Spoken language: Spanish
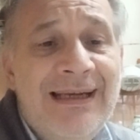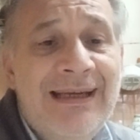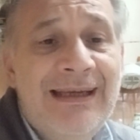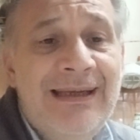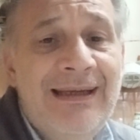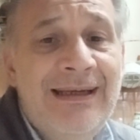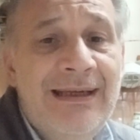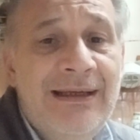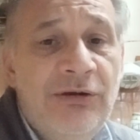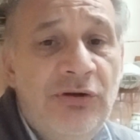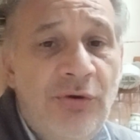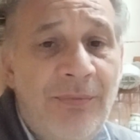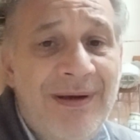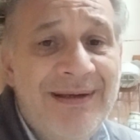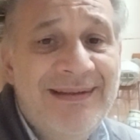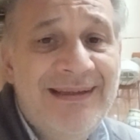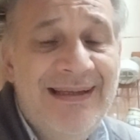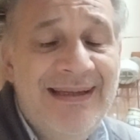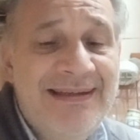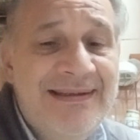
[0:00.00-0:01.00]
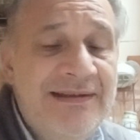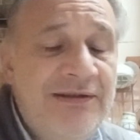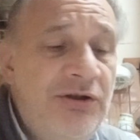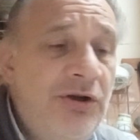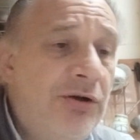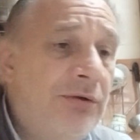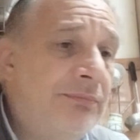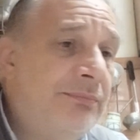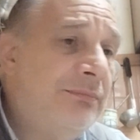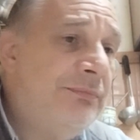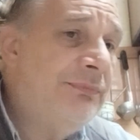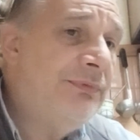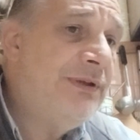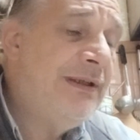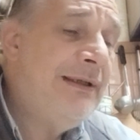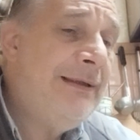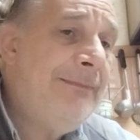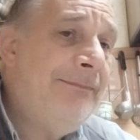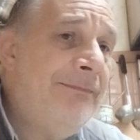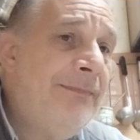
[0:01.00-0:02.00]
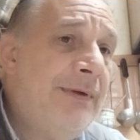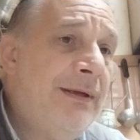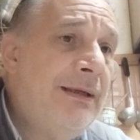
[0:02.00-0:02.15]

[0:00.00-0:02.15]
que toma esa decisión, ¿sí?